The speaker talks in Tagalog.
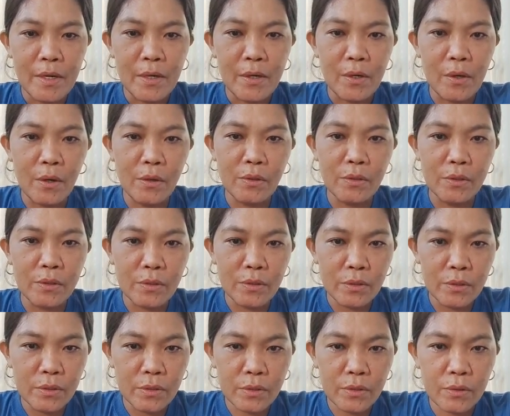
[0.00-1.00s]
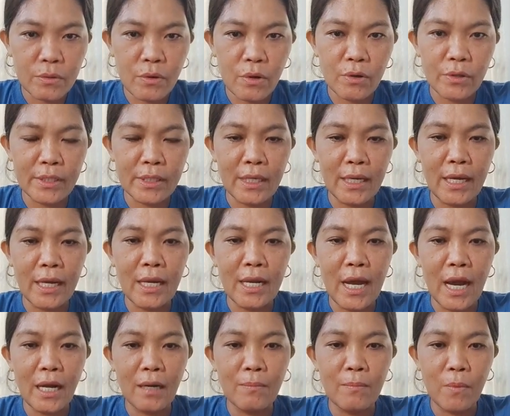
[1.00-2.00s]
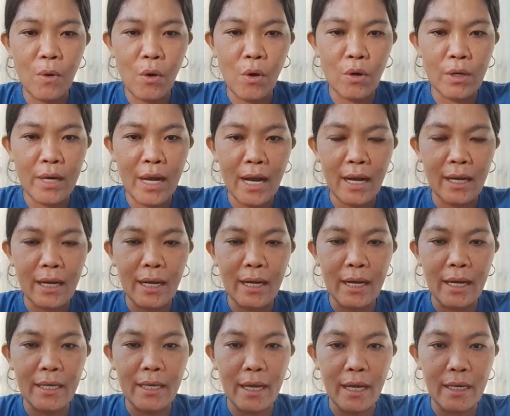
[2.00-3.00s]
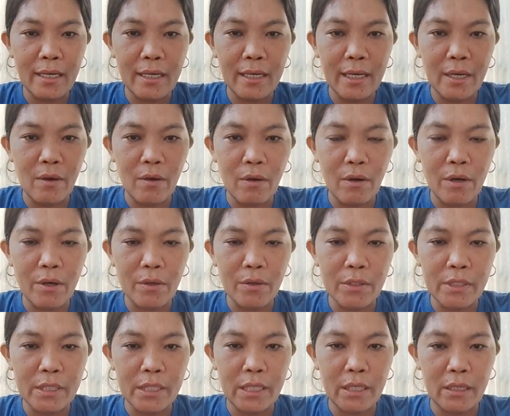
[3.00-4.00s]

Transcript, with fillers: Rose, Roslyn Agbong ng Cagayan de Oro,